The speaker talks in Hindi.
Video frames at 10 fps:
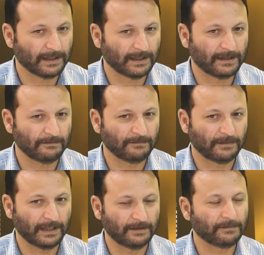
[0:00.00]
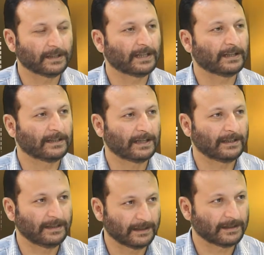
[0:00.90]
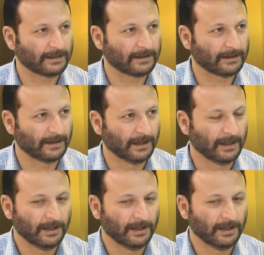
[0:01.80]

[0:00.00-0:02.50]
अगर हम अहम किरदार अदा नहीं कर सकते हैं